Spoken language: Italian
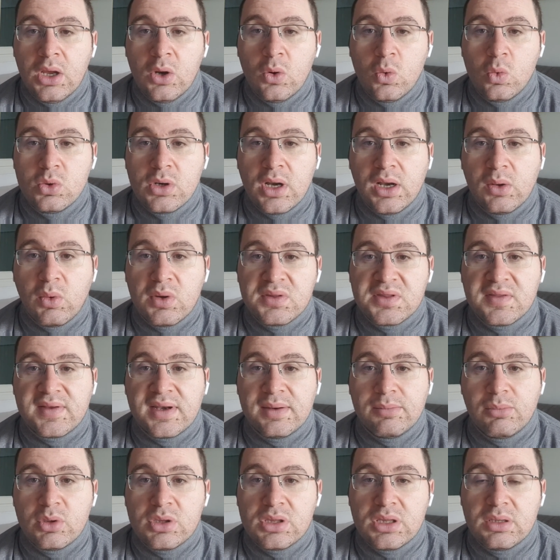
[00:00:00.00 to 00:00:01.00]
una di queste tre
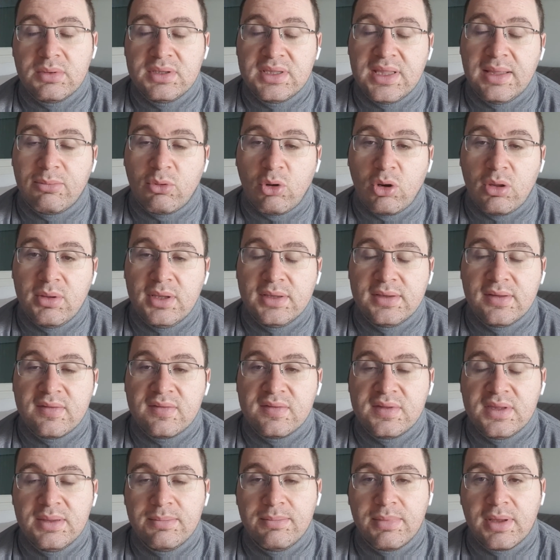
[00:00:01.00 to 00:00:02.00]
possibilità, probabilmente
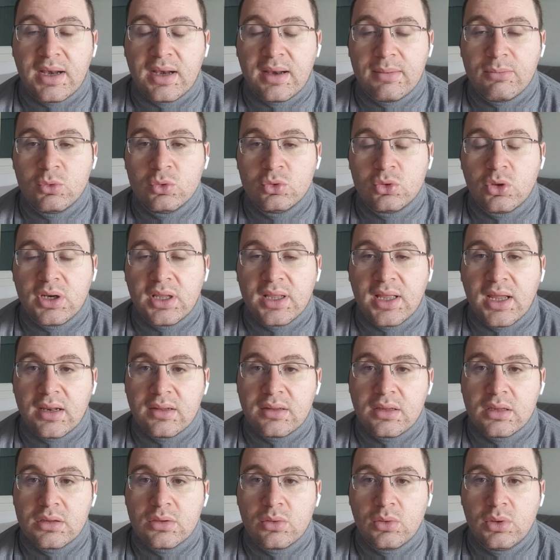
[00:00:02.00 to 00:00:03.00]
sì, per appunto
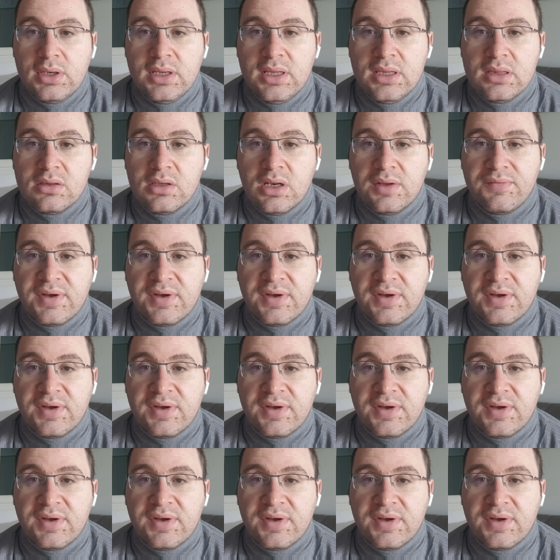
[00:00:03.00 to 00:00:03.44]
recarsi sull'isola.